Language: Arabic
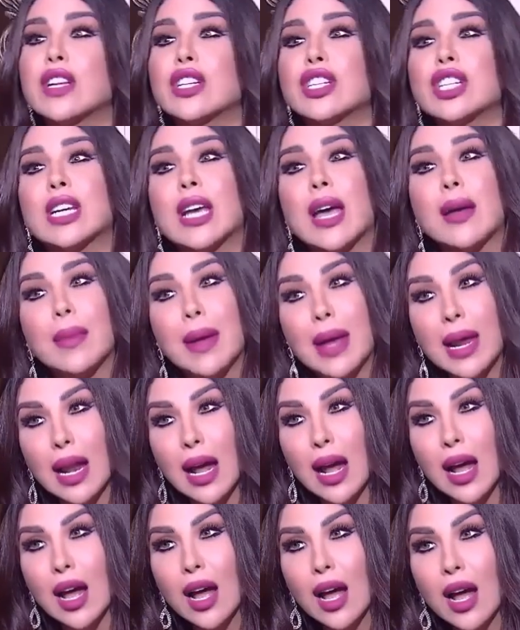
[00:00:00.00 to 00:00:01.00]
طبعا. ان
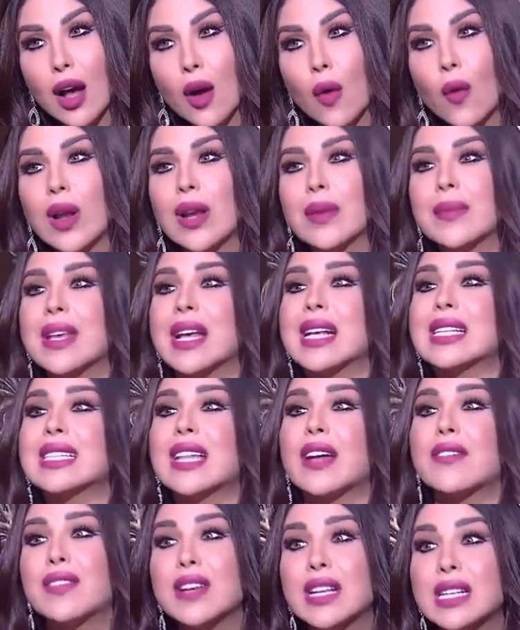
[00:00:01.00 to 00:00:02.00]
شيكابالا هو اللي
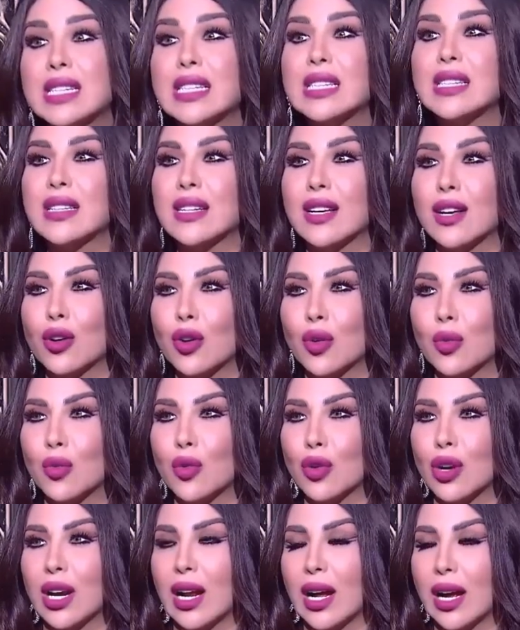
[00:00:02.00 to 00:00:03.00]
بيستفز
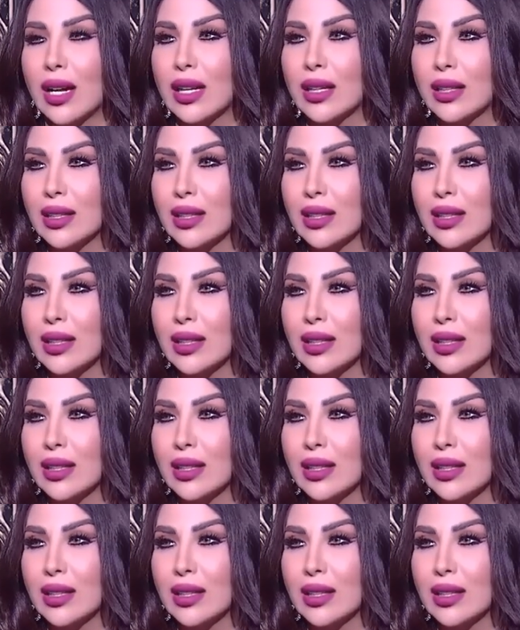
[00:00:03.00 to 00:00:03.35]
الجمهور الاهلي